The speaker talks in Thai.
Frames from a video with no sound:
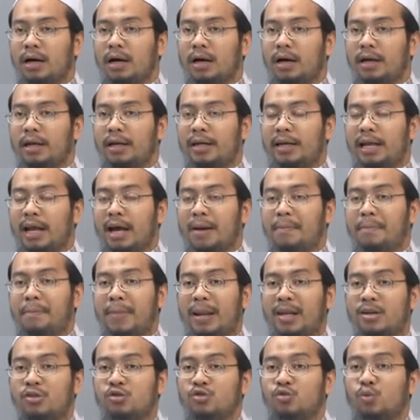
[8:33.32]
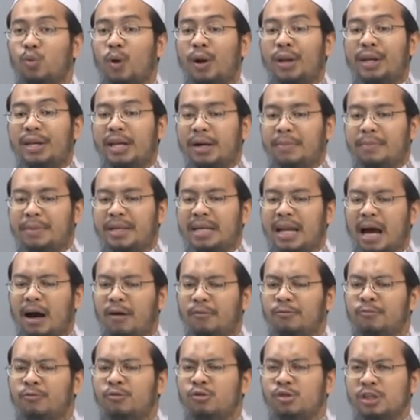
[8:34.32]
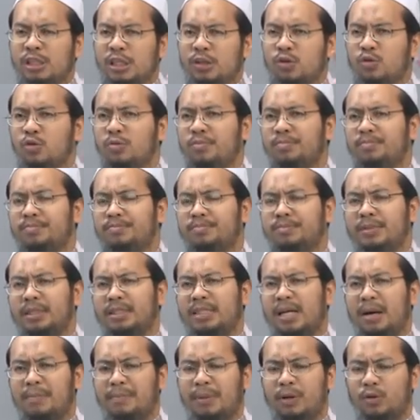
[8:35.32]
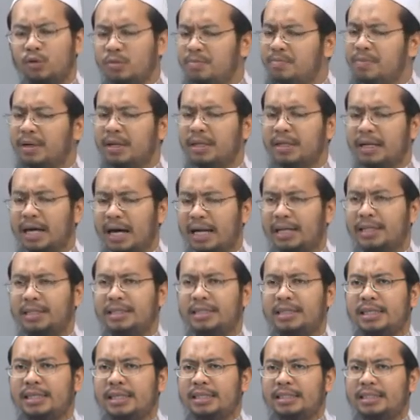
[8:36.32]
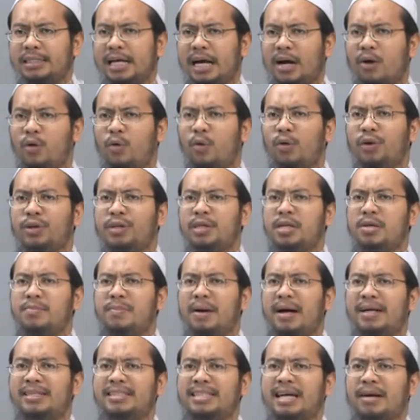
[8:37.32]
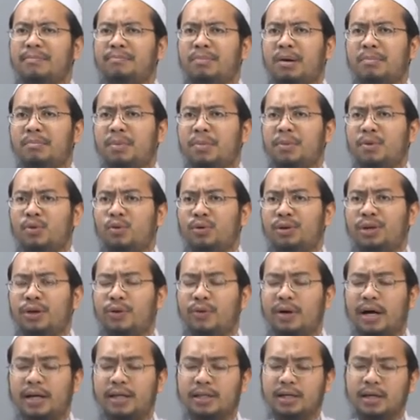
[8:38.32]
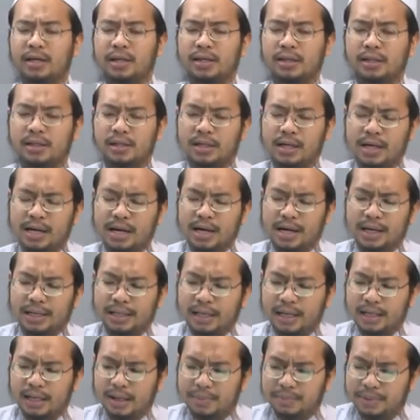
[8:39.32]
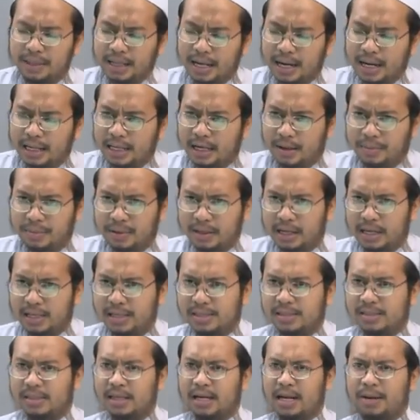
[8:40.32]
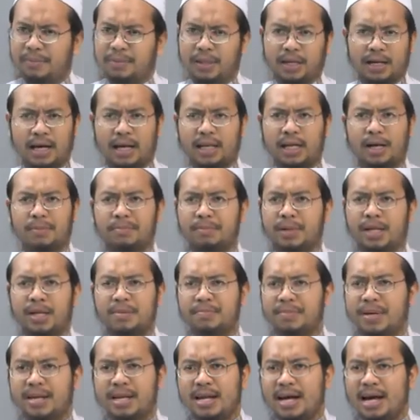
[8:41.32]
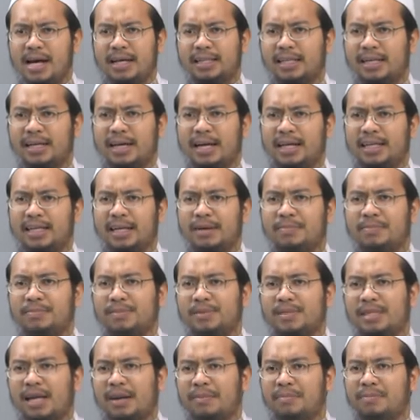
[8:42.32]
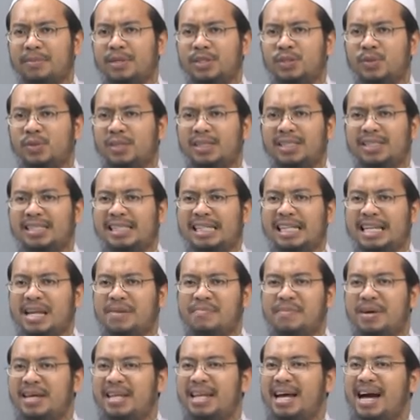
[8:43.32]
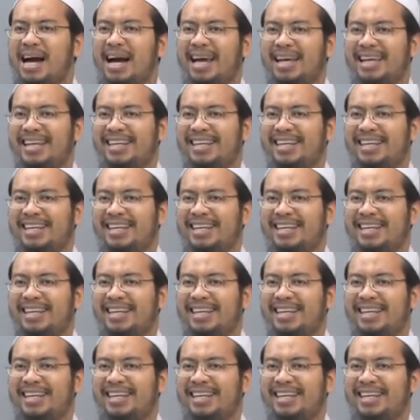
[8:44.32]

อะไรนะฮะ เป็นส่วนหนึ่ง มินอัมฟุซิกุมมาจากมนุษย์เหมือนกัน จากคนที่มาจากบรรพบุรุษเดียวกัน ก็คือท่านนบีอาดัมอะลัยสลาม แต่งงานกับลิงไม่ได้ แต่งงานกับสัตว์มีชีวิตอื่นๆเนี่ยไม่ได้